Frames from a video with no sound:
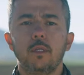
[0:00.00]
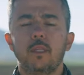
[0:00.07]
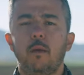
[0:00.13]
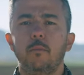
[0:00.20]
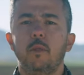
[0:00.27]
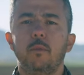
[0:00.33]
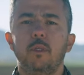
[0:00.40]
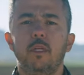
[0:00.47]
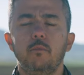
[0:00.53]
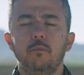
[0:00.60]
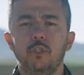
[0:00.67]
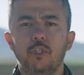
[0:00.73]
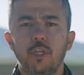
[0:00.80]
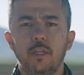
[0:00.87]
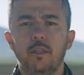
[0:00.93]

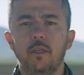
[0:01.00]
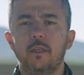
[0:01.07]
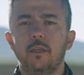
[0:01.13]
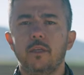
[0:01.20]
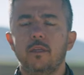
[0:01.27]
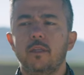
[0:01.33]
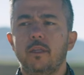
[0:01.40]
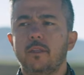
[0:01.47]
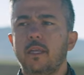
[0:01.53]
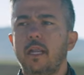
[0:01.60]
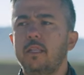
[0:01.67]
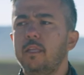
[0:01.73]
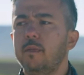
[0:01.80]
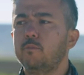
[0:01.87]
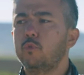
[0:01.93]
Damlamalarımızı çektik,
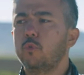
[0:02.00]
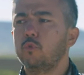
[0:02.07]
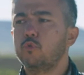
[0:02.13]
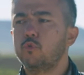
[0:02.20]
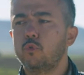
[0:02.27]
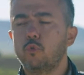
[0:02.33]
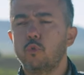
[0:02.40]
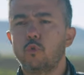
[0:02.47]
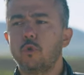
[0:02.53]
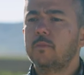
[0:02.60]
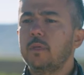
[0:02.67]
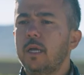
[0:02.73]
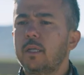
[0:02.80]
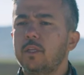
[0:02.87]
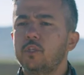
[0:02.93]
laterallerimizi oluşturduk.
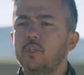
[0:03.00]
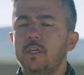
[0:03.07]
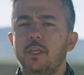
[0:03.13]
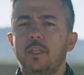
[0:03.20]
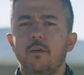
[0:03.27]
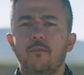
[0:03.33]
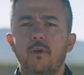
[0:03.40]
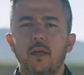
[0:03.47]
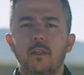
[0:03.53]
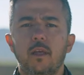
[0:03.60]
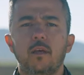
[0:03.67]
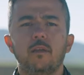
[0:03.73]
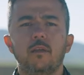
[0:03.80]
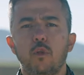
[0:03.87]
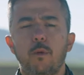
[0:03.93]
Yaklaşık iki defa
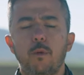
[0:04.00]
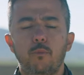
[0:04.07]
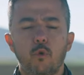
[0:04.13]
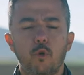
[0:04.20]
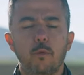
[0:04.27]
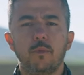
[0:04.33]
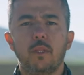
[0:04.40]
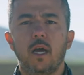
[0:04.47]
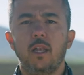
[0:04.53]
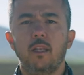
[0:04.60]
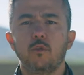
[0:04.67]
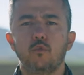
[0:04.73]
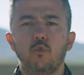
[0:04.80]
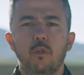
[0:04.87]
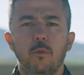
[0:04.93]
da sulama programı
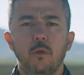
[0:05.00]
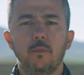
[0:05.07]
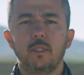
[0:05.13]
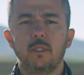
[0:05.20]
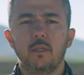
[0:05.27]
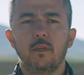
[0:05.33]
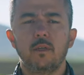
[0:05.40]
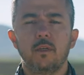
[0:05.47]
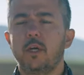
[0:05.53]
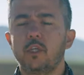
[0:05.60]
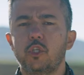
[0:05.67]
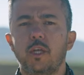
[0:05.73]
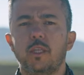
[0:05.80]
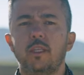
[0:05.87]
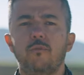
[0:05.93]
dahilinde sulamamızı
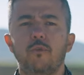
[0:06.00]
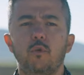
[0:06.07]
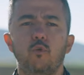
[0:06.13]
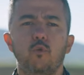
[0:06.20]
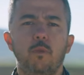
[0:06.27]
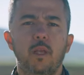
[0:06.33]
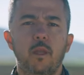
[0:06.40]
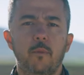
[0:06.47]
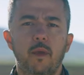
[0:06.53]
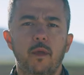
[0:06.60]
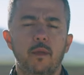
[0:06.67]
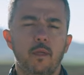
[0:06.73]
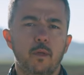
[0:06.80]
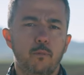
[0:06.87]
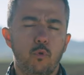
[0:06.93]
başlattık ve gübreleme
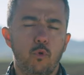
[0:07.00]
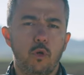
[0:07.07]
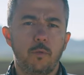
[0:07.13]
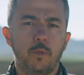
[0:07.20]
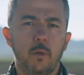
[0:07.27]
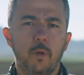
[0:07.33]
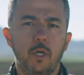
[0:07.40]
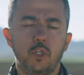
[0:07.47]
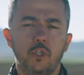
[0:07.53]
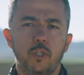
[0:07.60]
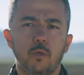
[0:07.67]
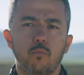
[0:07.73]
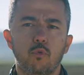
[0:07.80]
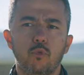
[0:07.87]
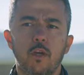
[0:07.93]
programına
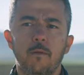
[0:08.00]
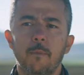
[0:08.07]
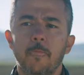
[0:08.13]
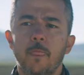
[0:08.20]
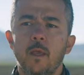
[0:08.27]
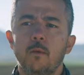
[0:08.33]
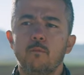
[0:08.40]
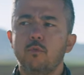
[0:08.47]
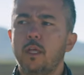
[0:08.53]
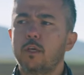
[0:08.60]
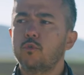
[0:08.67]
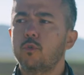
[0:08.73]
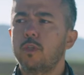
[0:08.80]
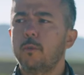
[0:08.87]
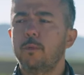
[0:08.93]
başladık burada. Bundan
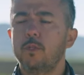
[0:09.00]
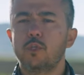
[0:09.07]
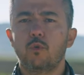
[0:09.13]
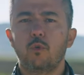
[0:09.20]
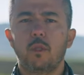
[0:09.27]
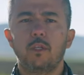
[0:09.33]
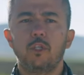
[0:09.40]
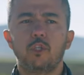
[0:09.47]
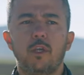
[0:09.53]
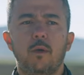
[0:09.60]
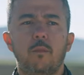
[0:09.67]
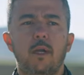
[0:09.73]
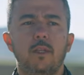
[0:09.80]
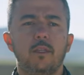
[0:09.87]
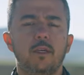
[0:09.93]
sonra yapılacak olan
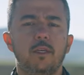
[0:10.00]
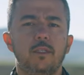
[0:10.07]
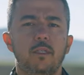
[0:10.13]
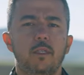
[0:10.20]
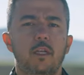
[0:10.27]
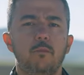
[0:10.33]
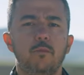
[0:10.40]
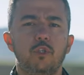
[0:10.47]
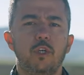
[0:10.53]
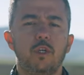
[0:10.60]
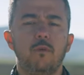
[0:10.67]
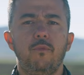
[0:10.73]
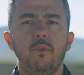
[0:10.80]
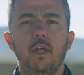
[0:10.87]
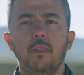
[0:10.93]
işlem artık kazıklarımız
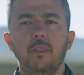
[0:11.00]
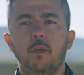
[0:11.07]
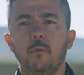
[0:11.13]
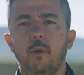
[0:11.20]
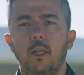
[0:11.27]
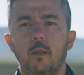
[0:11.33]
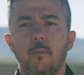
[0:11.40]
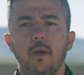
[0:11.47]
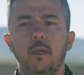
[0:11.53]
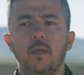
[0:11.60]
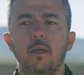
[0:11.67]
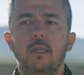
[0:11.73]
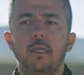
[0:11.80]
çakı, fidanları bağlamak.